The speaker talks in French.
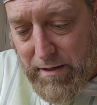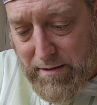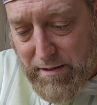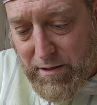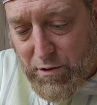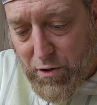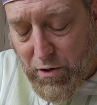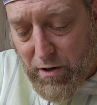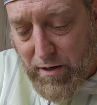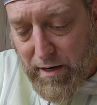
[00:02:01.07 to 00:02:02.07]

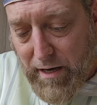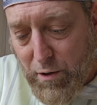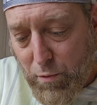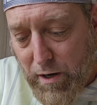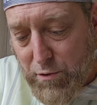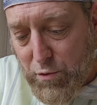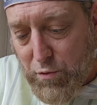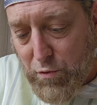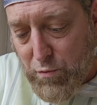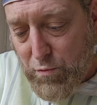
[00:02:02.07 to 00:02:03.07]
Seigneur, éloigne
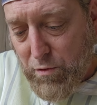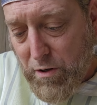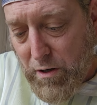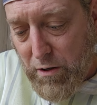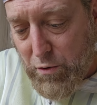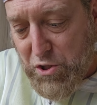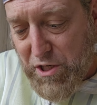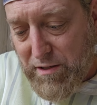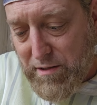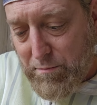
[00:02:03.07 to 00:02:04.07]
de nous le
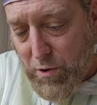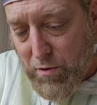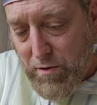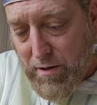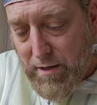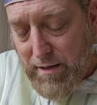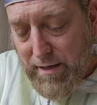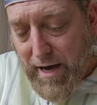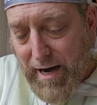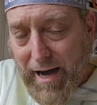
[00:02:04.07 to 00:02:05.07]
châtiment,
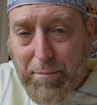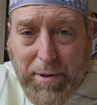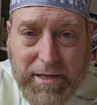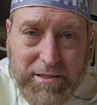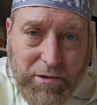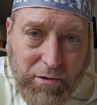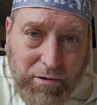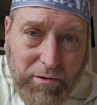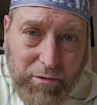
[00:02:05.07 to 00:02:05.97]
car à présent